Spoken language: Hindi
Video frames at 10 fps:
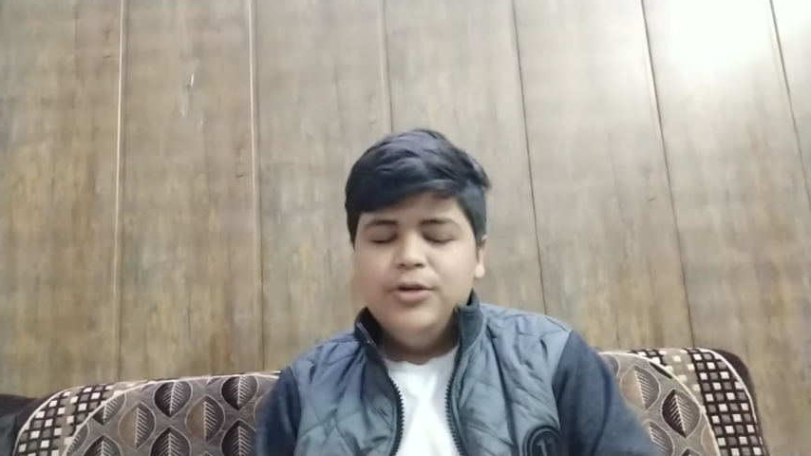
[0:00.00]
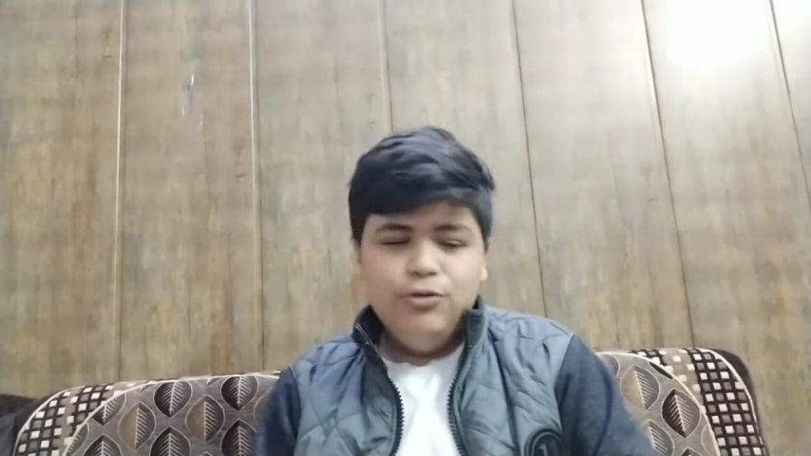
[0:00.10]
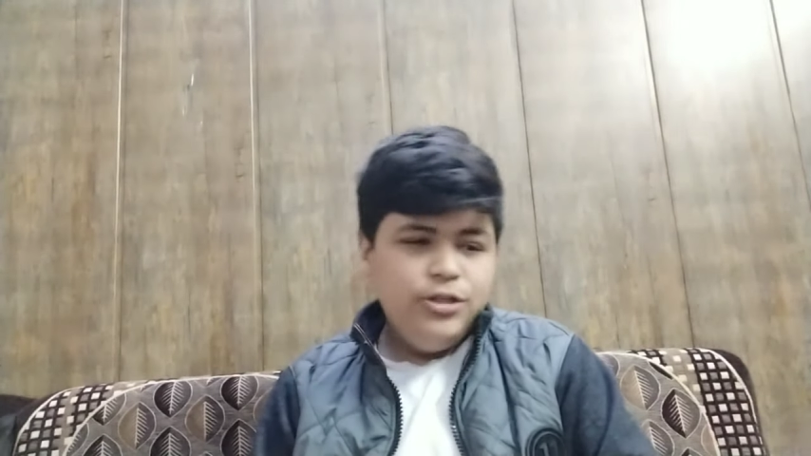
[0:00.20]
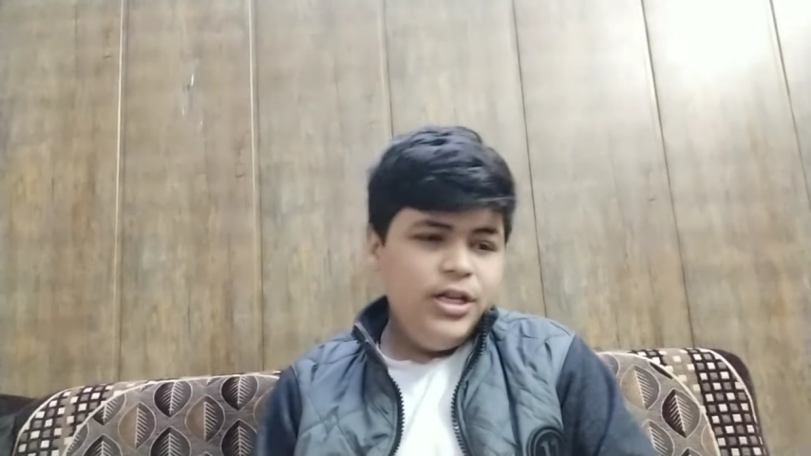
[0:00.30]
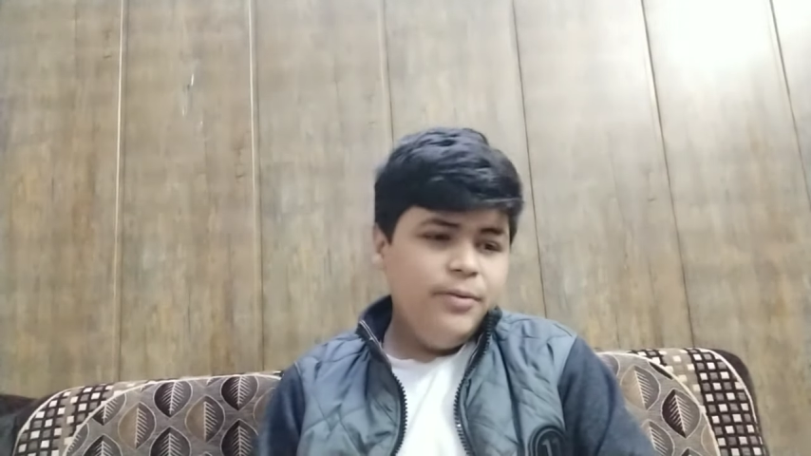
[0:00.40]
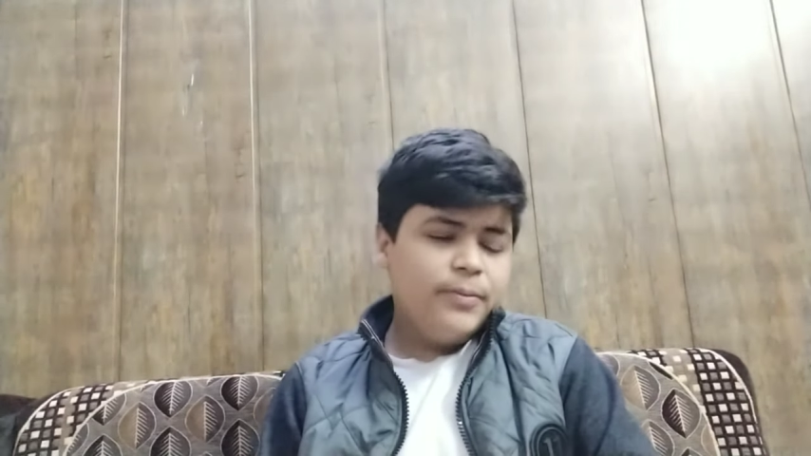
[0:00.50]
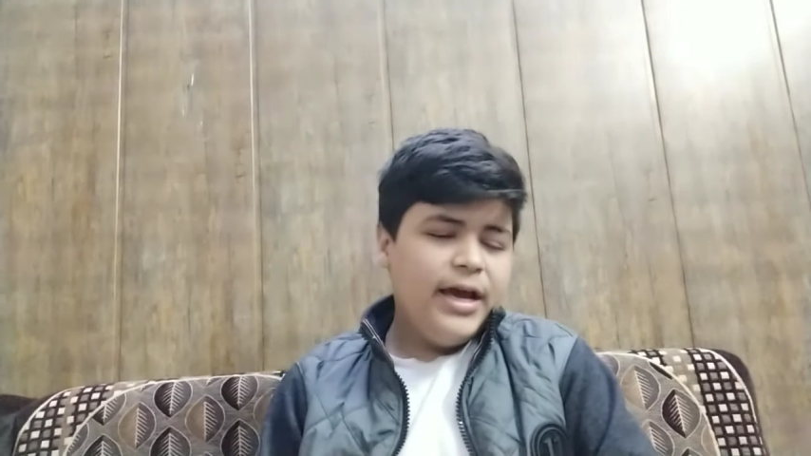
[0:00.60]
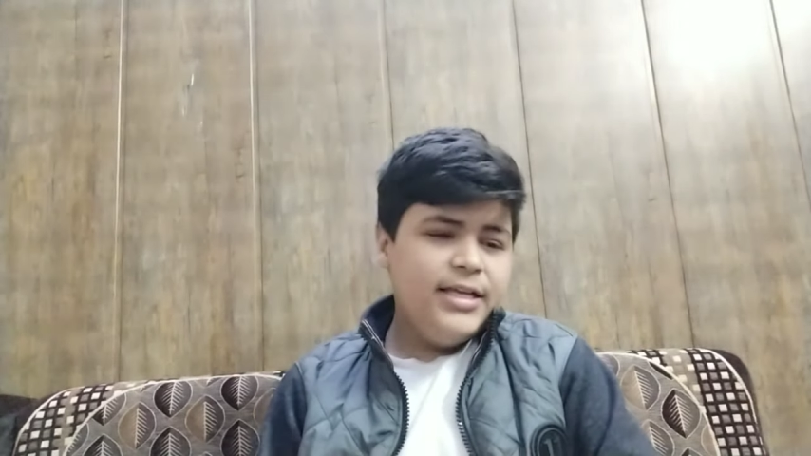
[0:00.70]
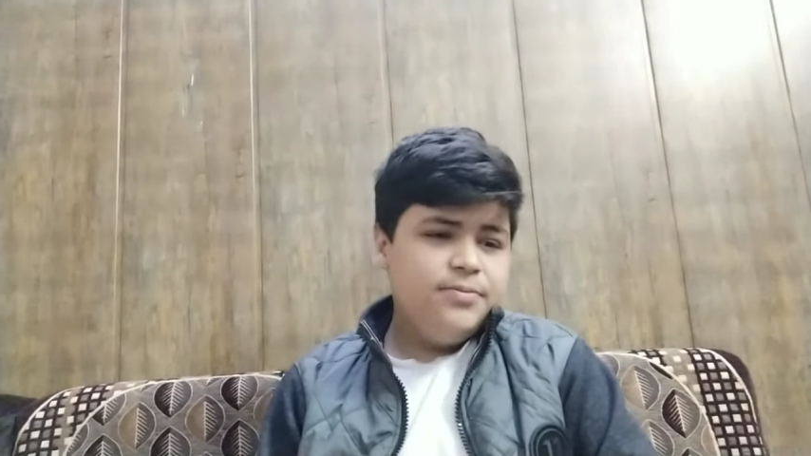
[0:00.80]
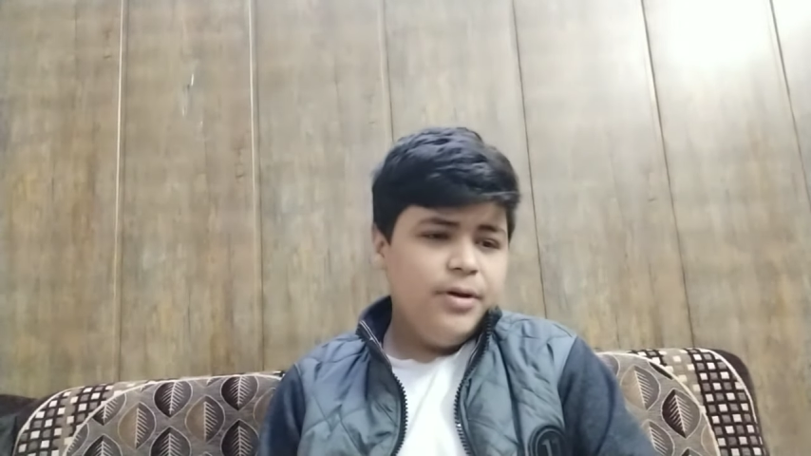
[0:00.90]
यूजली
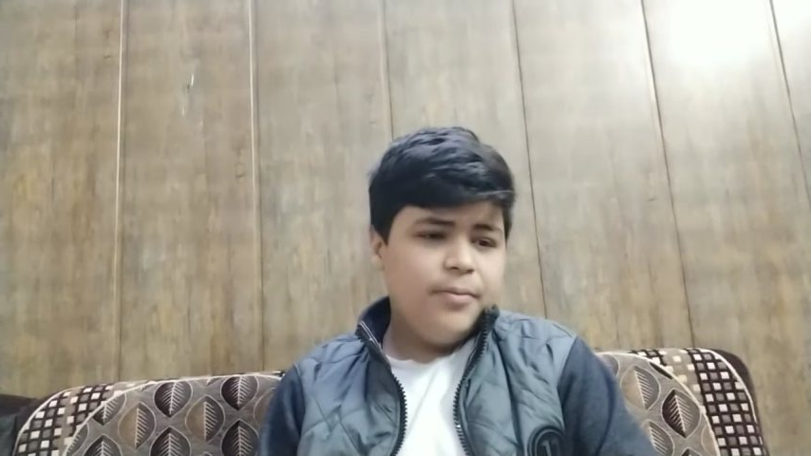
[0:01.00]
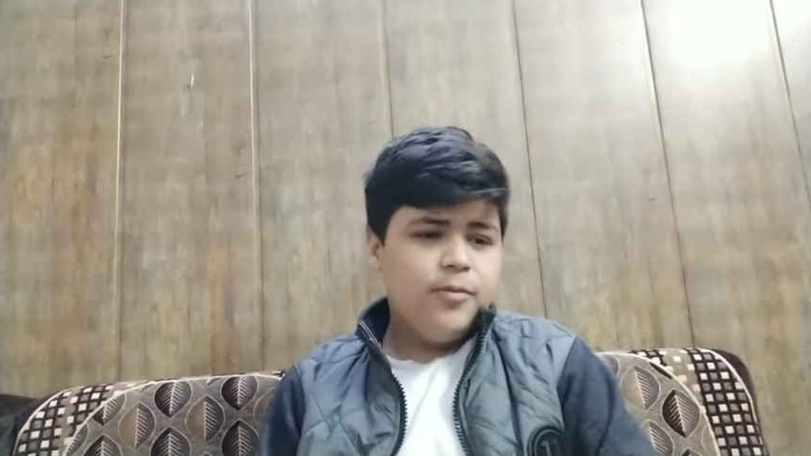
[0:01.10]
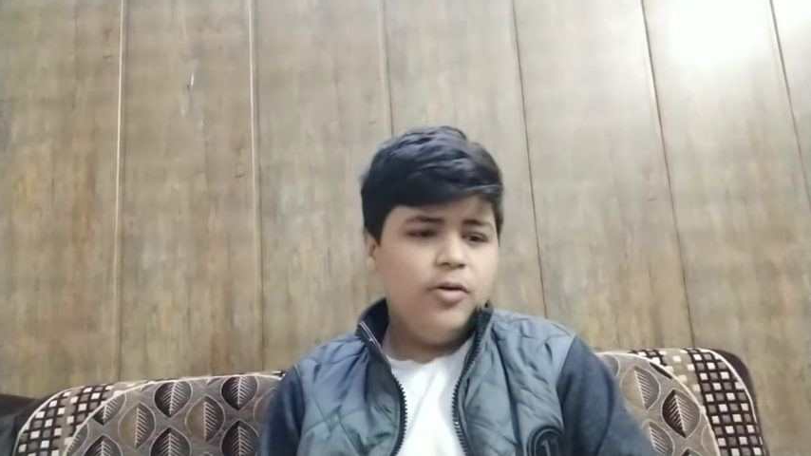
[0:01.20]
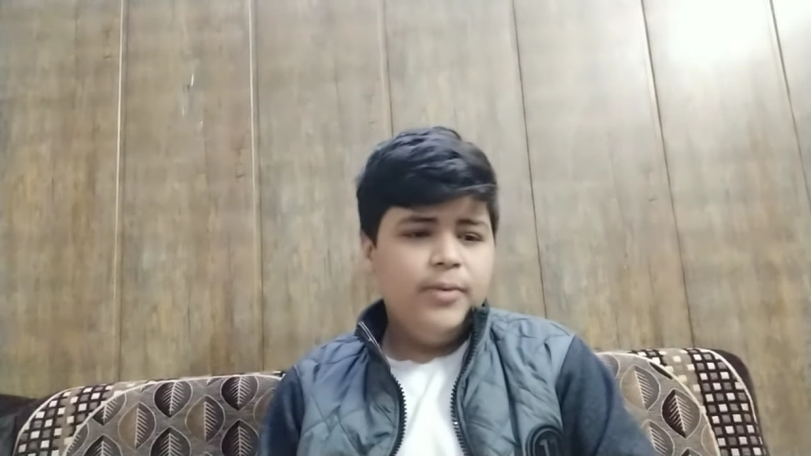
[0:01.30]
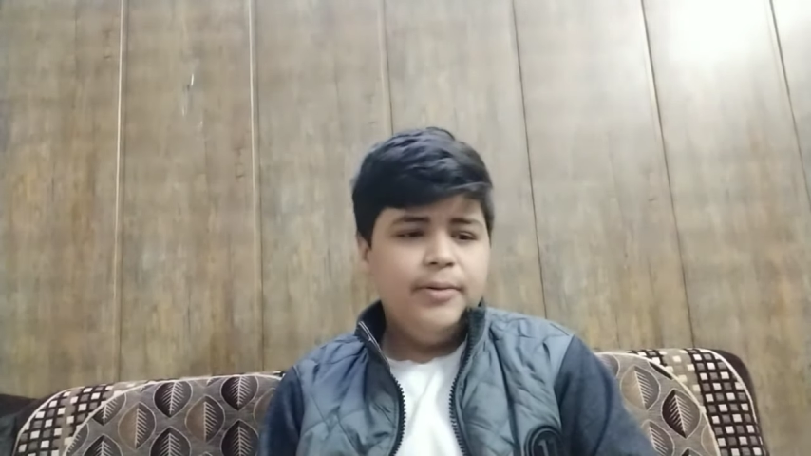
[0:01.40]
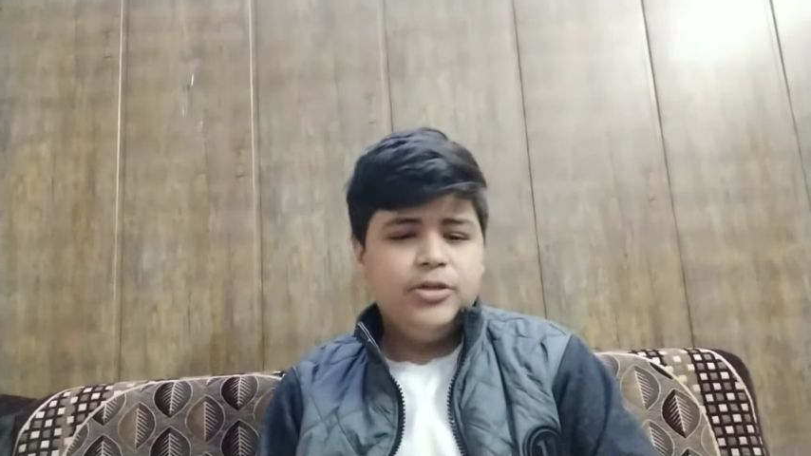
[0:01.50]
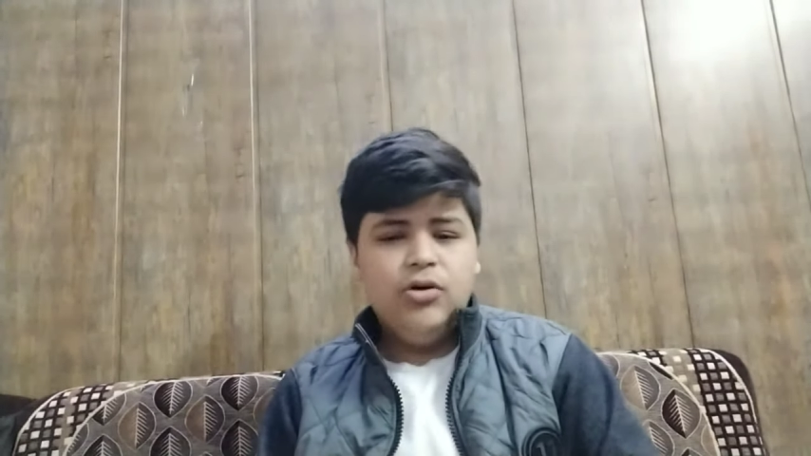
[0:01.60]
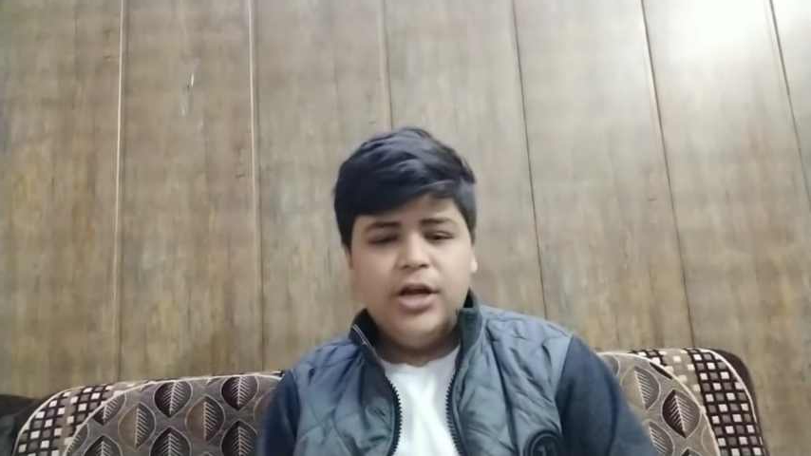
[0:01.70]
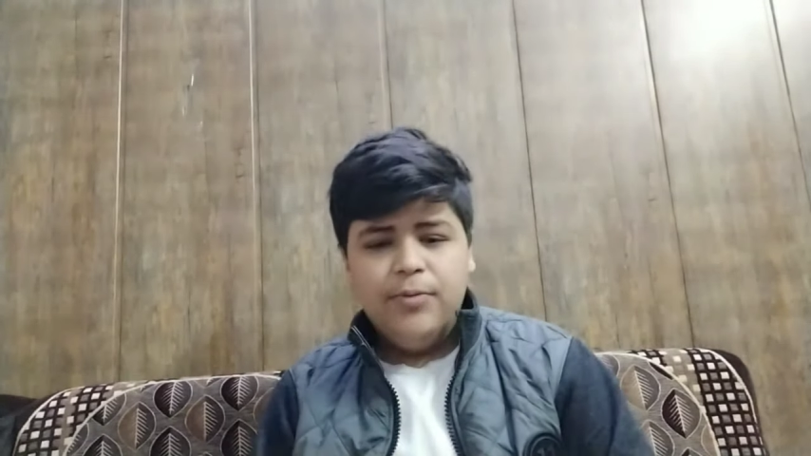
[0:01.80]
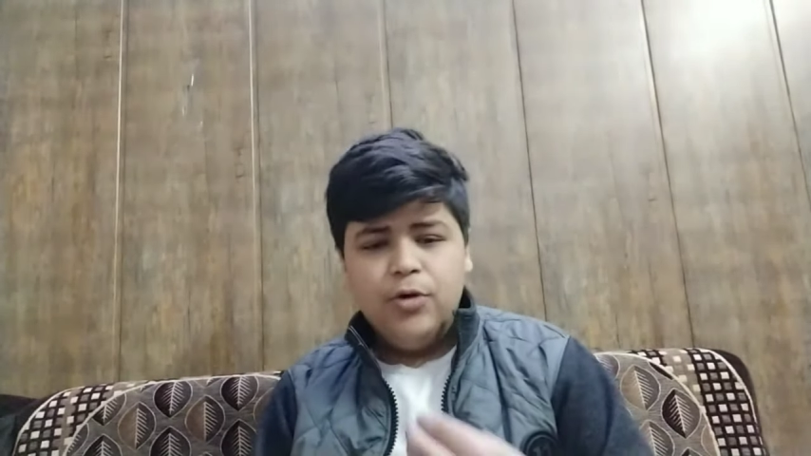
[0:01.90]
गाइज मैं आपको बात
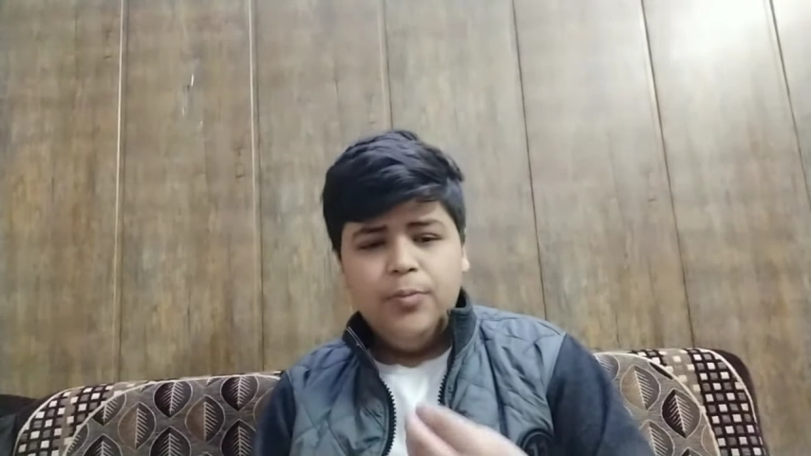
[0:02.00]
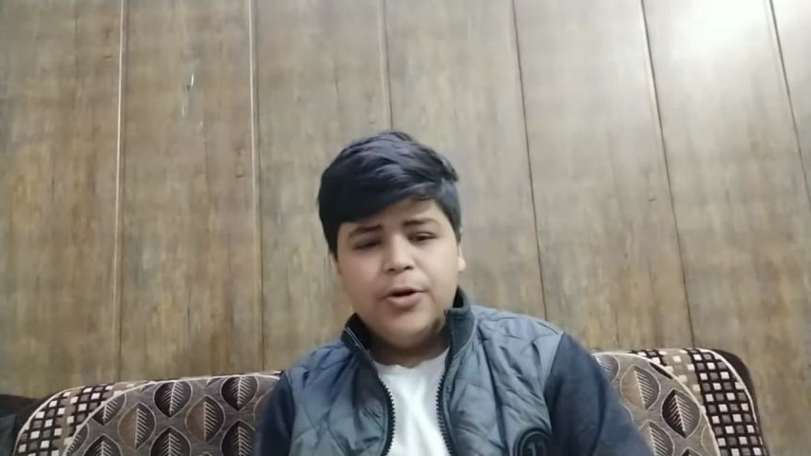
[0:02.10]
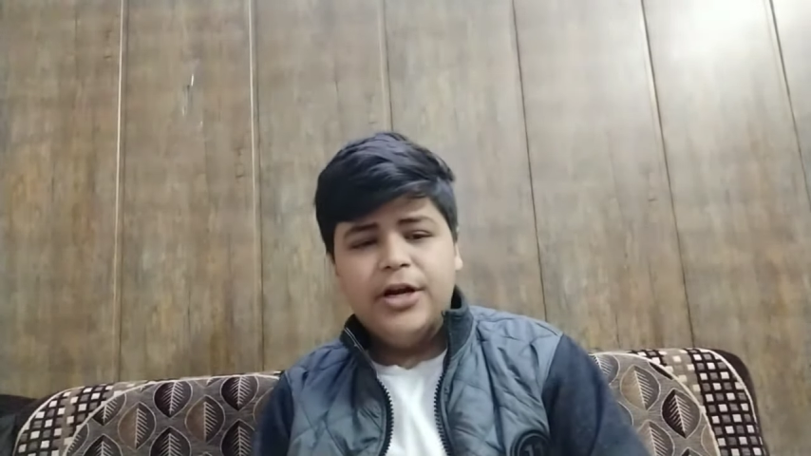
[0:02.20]
बताऊँ अगर हम कोई